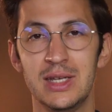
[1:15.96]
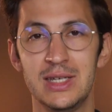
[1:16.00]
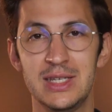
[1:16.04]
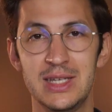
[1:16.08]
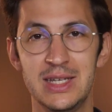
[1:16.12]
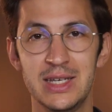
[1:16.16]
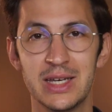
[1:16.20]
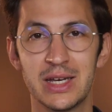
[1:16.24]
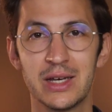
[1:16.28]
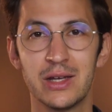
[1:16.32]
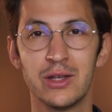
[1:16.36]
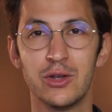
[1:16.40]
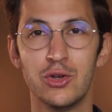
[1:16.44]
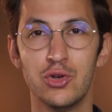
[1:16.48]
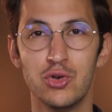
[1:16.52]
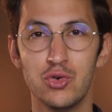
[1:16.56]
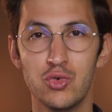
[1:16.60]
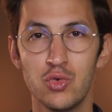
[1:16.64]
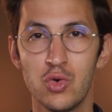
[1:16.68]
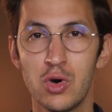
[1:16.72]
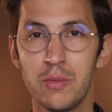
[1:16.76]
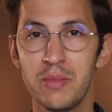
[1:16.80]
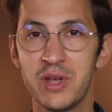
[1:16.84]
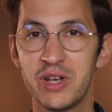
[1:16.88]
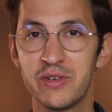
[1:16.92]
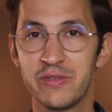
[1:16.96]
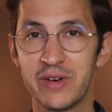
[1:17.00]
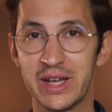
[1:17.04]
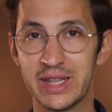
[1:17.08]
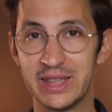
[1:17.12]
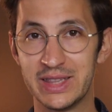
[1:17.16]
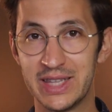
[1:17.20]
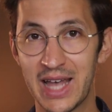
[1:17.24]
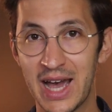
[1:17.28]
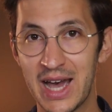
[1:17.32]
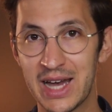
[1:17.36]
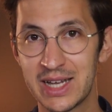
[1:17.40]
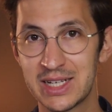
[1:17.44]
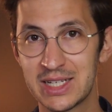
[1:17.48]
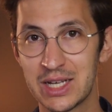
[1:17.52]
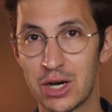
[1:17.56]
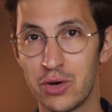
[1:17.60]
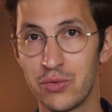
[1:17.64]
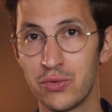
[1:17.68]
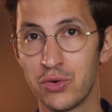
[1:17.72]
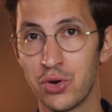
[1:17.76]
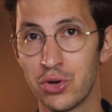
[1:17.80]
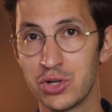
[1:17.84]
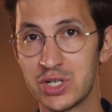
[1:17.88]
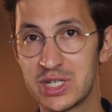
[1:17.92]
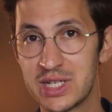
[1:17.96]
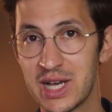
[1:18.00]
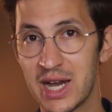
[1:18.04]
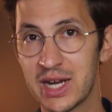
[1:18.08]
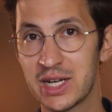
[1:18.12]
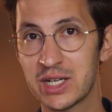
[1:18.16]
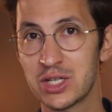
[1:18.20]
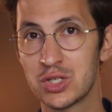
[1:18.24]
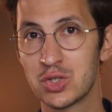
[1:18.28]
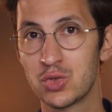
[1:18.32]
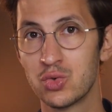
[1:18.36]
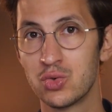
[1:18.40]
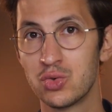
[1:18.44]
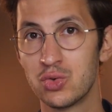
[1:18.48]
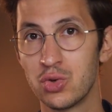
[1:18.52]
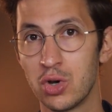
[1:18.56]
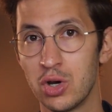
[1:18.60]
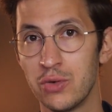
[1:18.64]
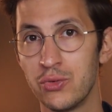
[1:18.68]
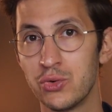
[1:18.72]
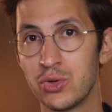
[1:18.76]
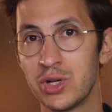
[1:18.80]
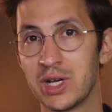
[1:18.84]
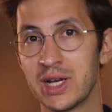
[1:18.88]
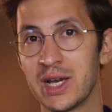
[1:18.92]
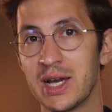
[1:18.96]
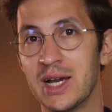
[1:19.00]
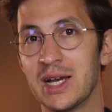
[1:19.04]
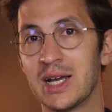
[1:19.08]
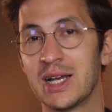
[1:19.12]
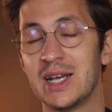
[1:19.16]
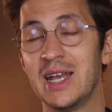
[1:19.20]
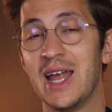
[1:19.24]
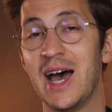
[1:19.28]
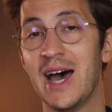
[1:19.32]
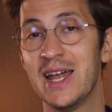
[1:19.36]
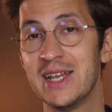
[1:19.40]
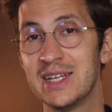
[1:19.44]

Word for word: Tiere nur mit Verdacht auf Kontakt zu tollwuterkrankten